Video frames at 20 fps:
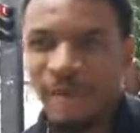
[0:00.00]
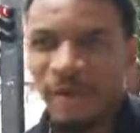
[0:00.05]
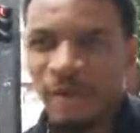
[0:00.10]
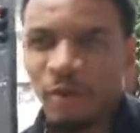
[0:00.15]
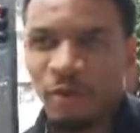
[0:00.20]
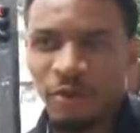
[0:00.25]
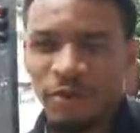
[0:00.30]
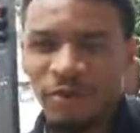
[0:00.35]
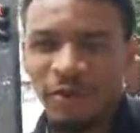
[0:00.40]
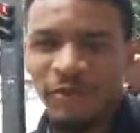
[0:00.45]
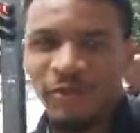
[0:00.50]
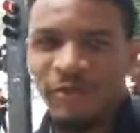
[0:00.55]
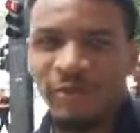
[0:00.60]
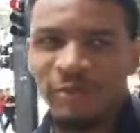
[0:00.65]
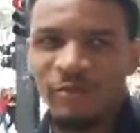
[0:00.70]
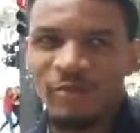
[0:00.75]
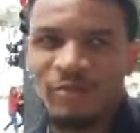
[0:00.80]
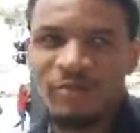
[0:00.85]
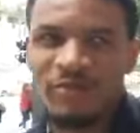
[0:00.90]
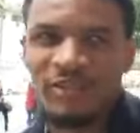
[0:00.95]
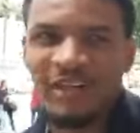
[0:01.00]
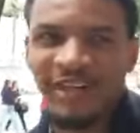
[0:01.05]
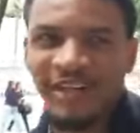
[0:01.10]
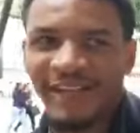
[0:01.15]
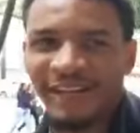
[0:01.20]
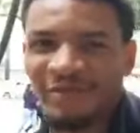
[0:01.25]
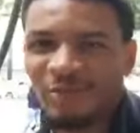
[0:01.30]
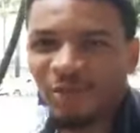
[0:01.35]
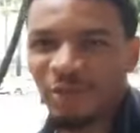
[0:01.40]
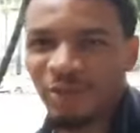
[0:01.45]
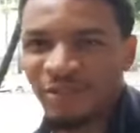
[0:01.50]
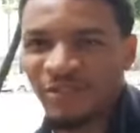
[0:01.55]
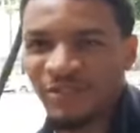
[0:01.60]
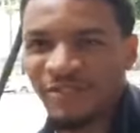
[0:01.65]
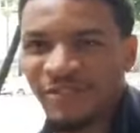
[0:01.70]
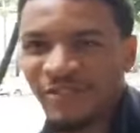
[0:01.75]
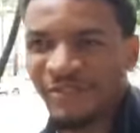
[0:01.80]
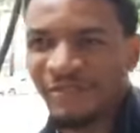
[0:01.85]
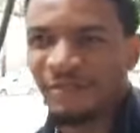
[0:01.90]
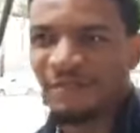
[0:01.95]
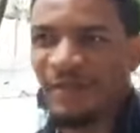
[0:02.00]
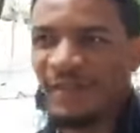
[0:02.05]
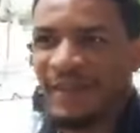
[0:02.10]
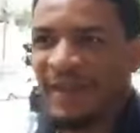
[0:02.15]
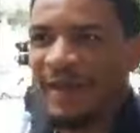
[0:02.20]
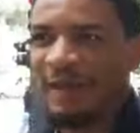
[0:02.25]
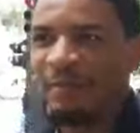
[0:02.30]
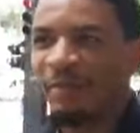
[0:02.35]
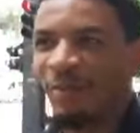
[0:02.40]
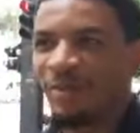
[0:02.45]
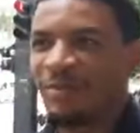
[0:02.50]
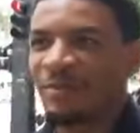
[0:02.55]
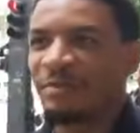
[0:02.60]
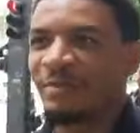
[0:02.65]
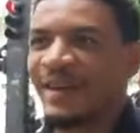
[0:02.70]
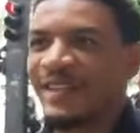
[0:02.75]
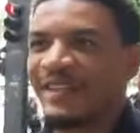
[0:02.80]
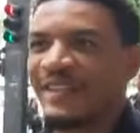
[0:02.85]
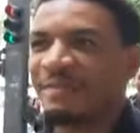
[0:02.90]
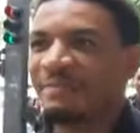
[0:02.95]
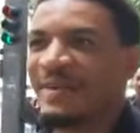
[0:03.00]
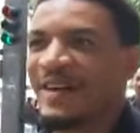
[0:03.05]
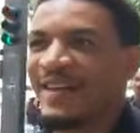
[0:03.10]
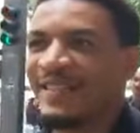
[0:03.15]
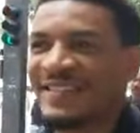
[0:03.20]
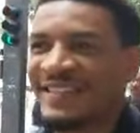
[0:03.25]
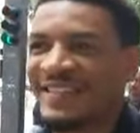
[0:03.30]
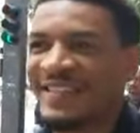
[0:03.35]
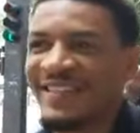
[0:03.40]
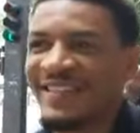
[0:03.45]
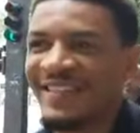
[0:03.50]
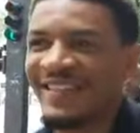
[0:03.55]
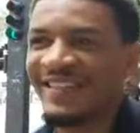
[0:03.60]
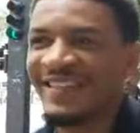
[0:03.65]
Hoje nós estamos no dia 14. Quem é bom de matemática aí?